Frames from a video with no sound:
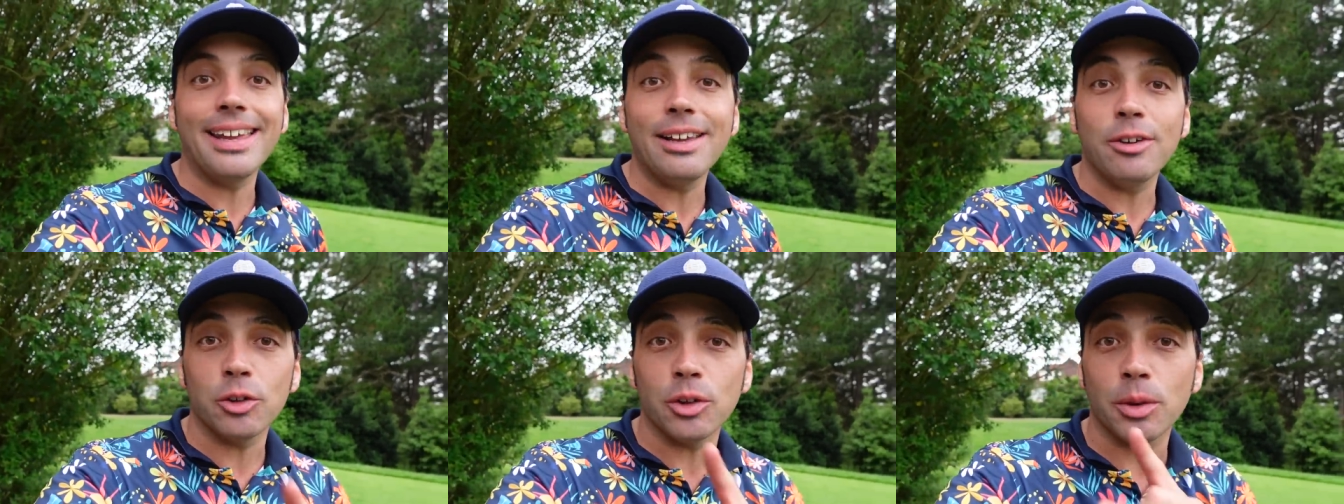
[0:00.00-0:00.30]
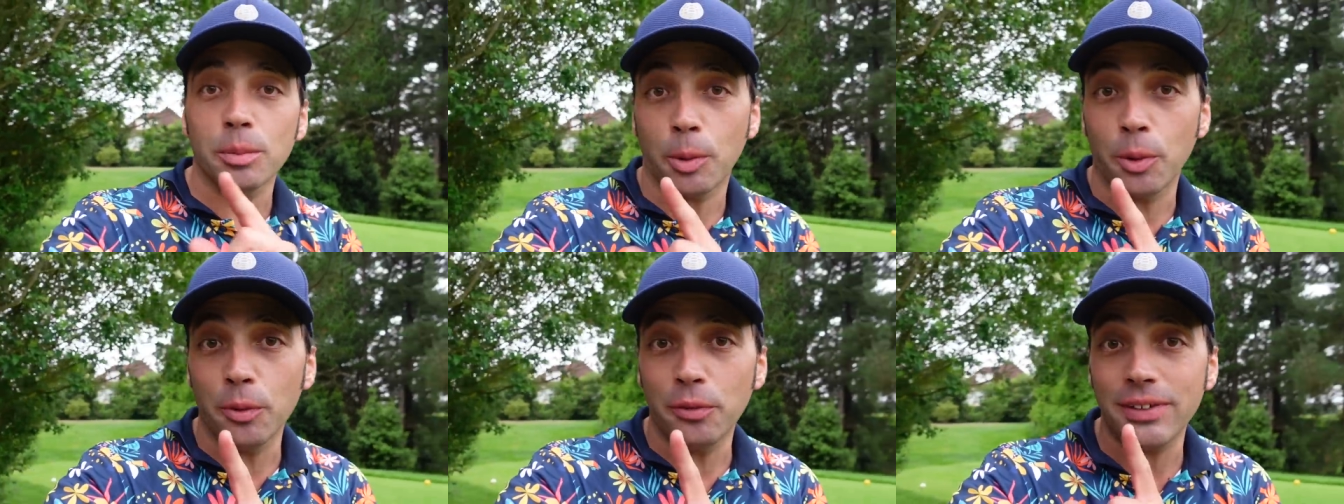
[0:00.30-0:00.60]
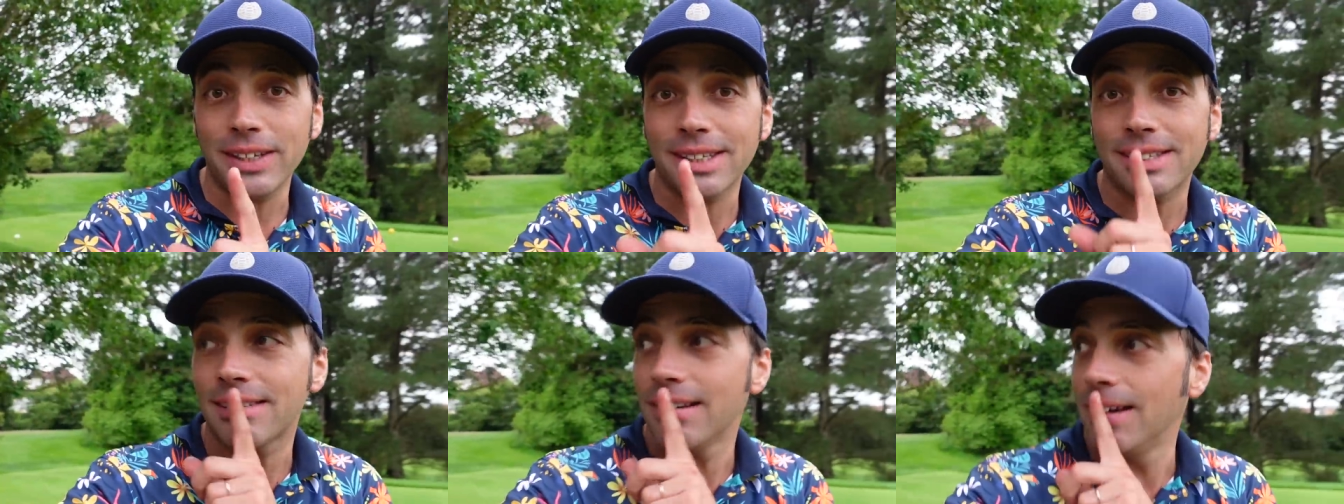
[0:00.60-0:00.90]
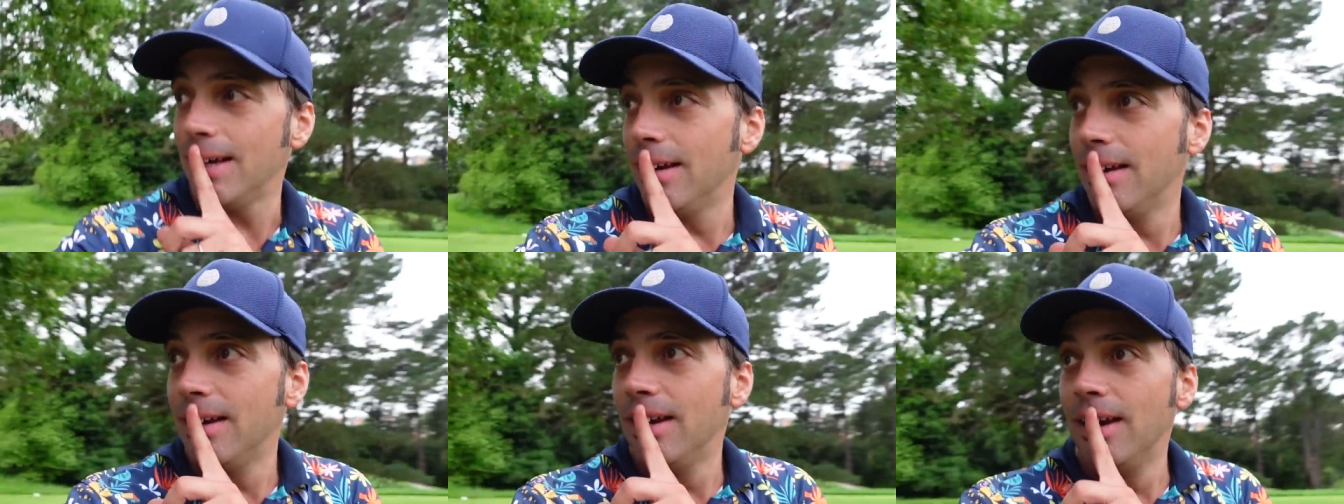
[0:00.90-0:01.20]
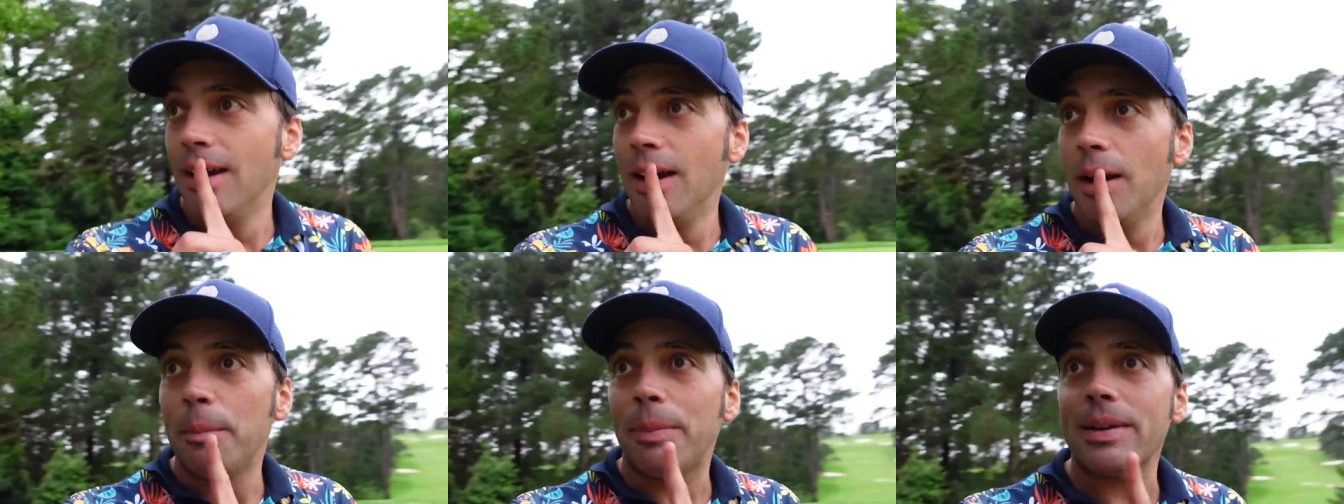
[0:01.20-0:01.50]
Et on en profite
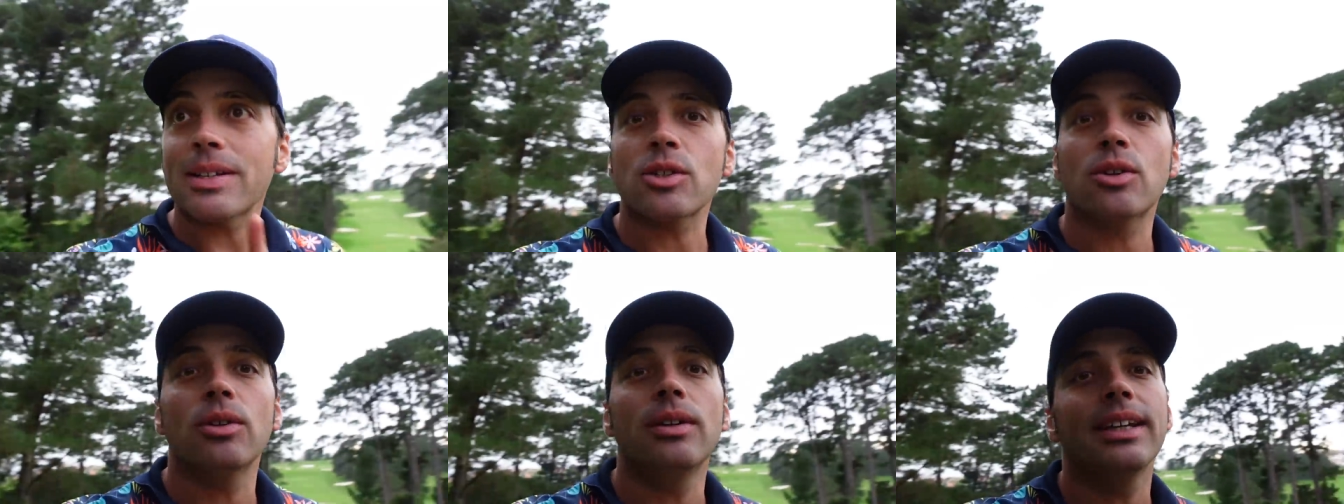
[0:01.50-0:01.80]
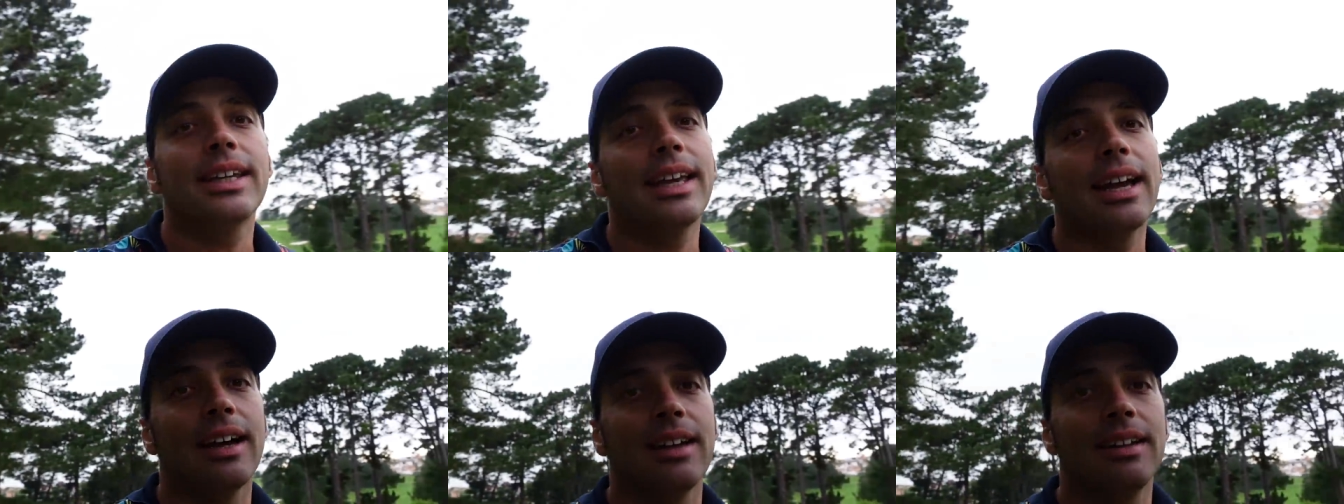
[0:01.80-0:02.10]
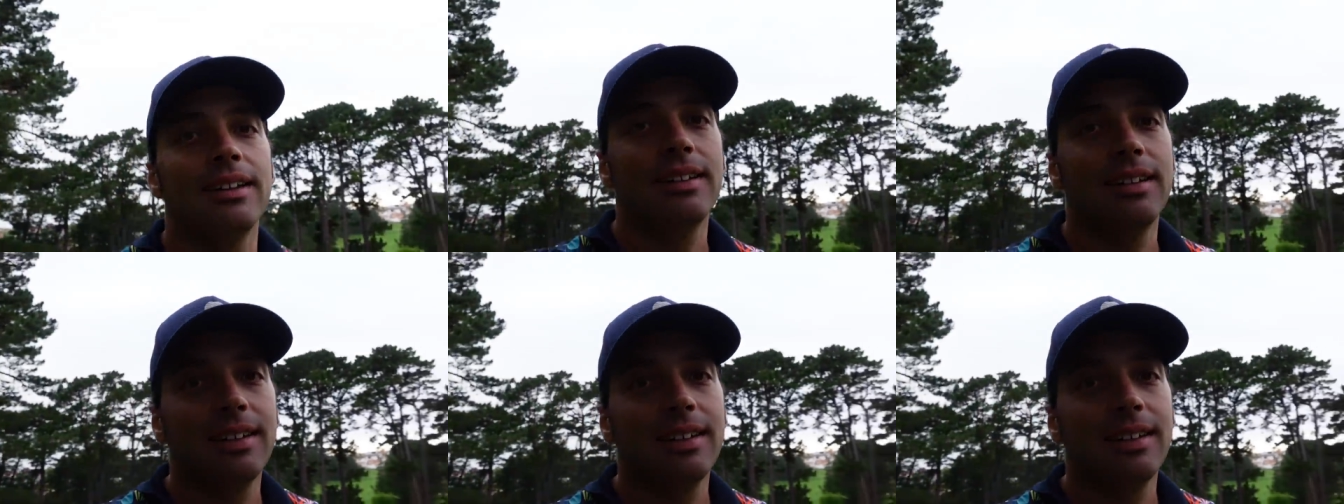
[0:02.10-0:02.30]
Parce que les gars,